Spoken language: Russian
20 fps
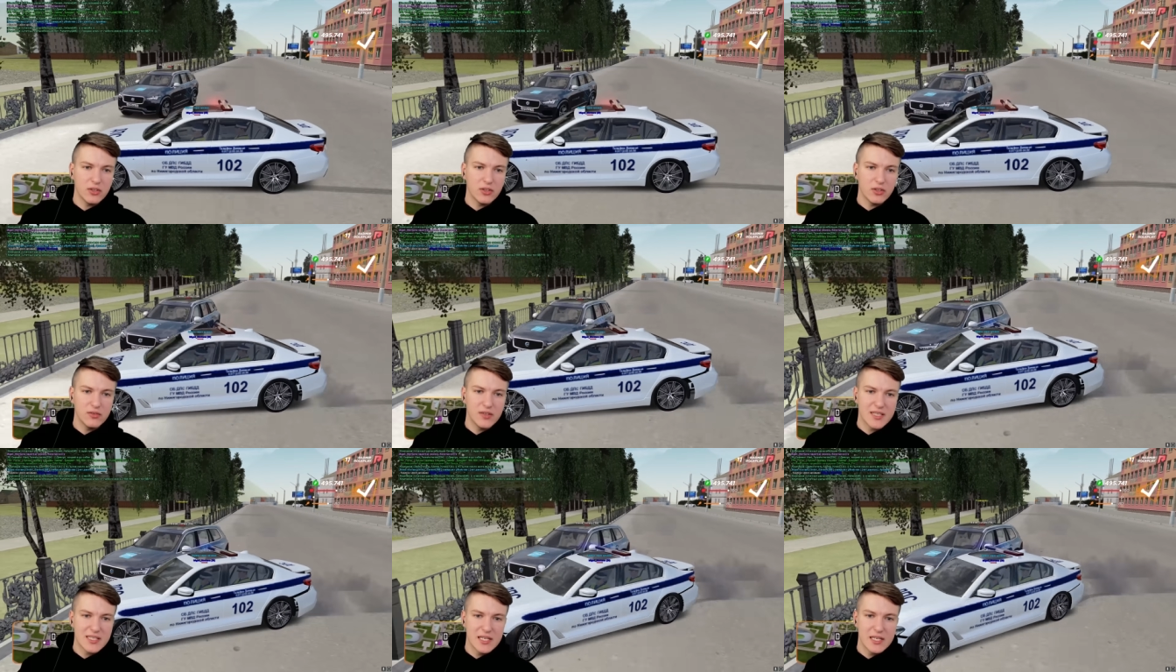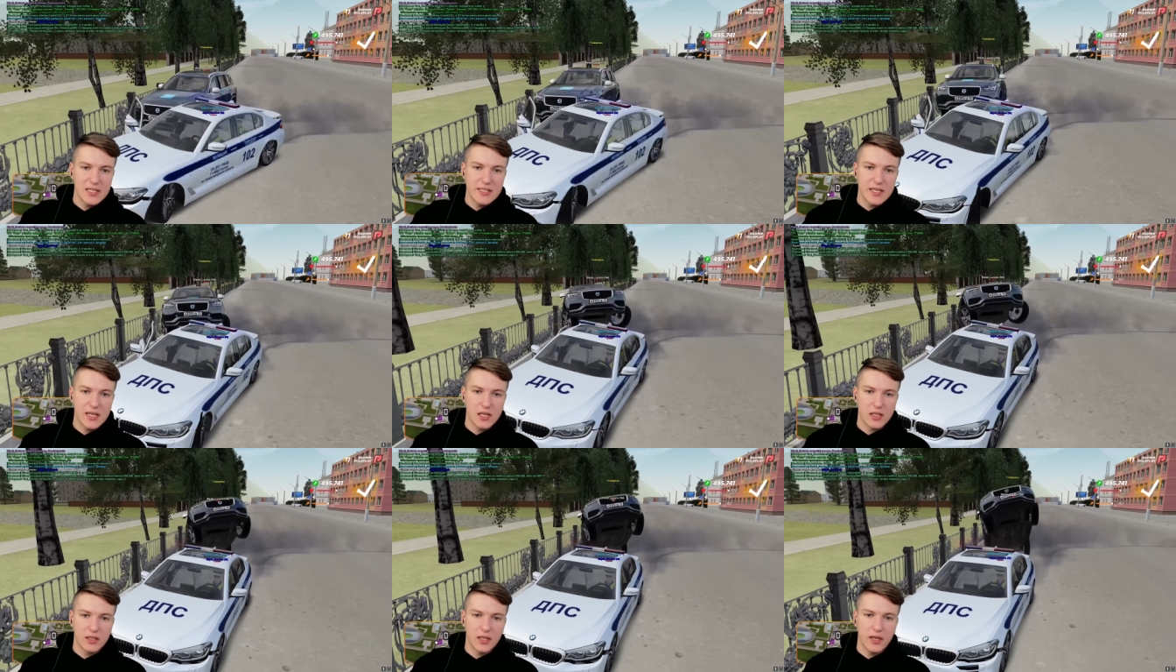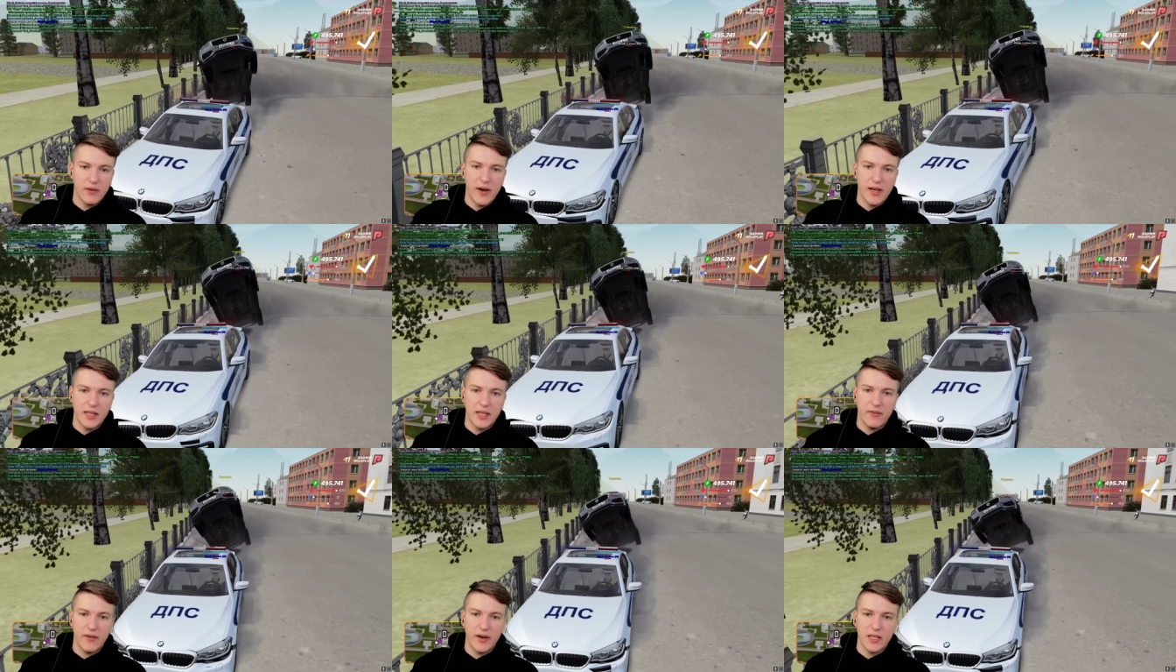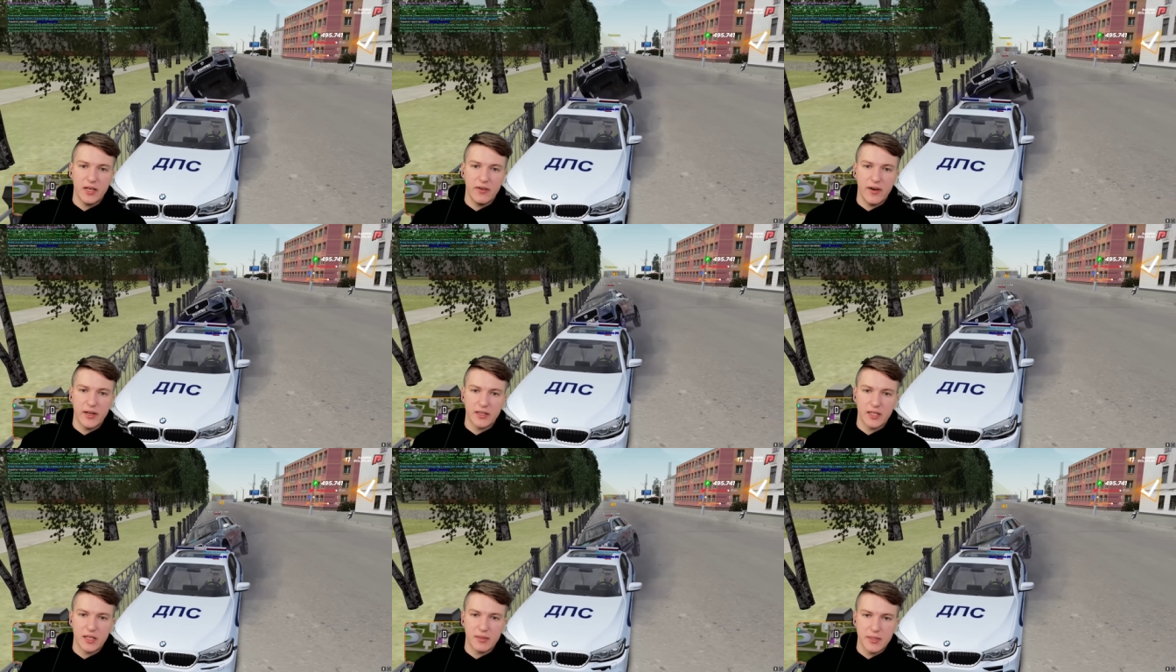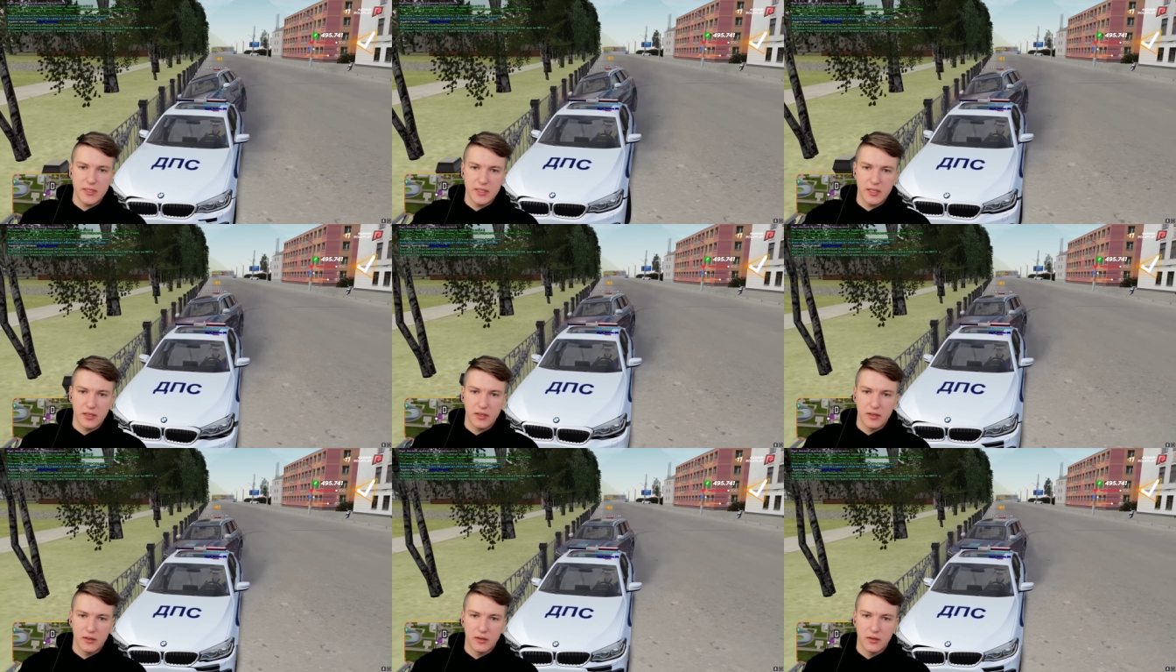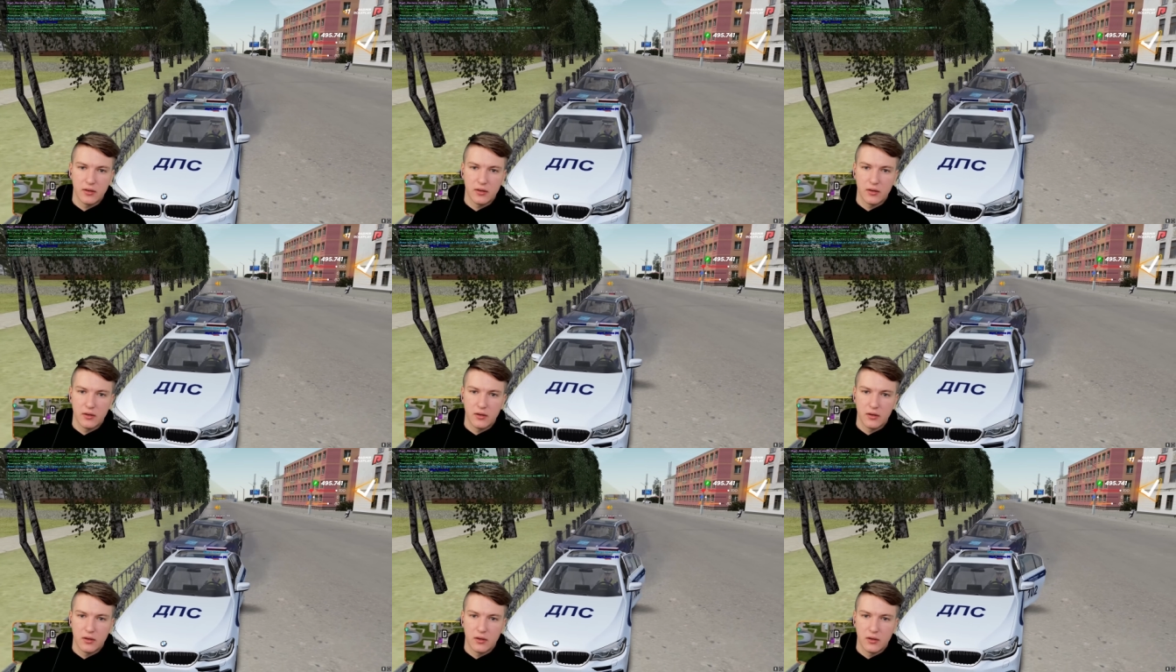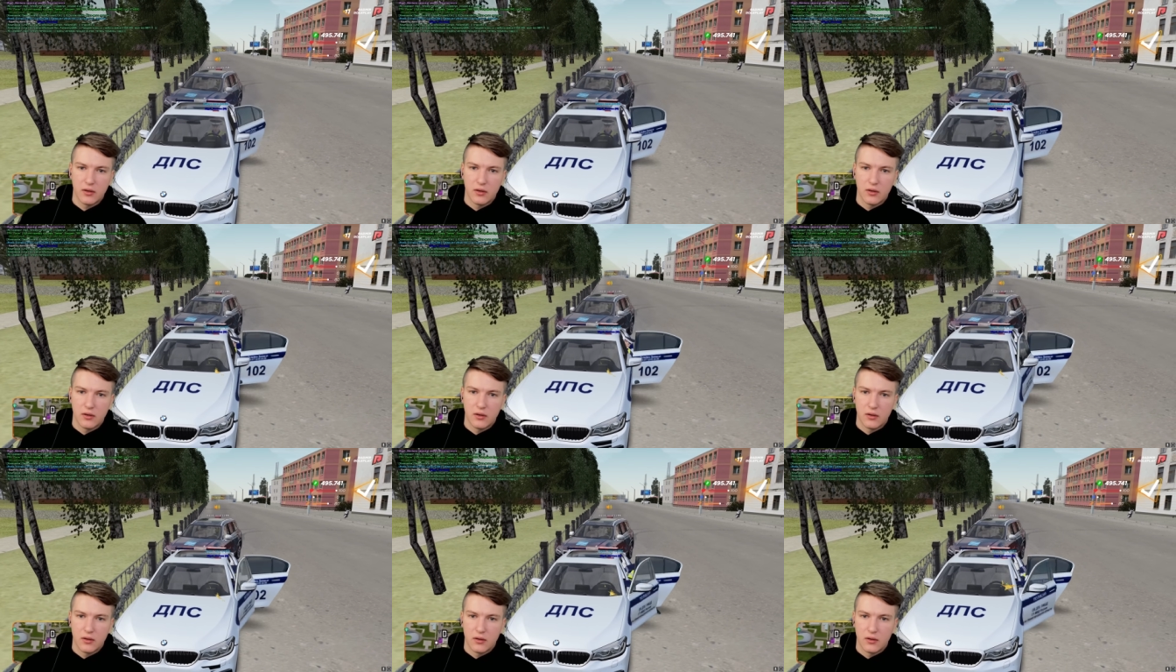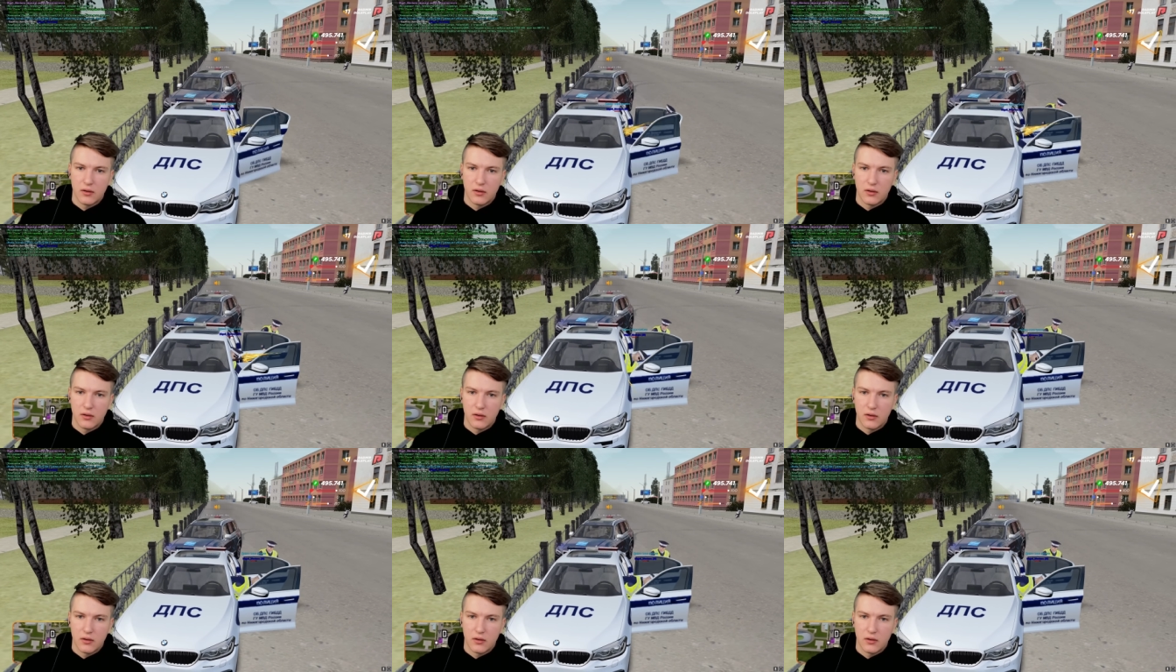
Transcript: этот у нас летел. Давай, давай, давай, тормози. Опа, там тет летает.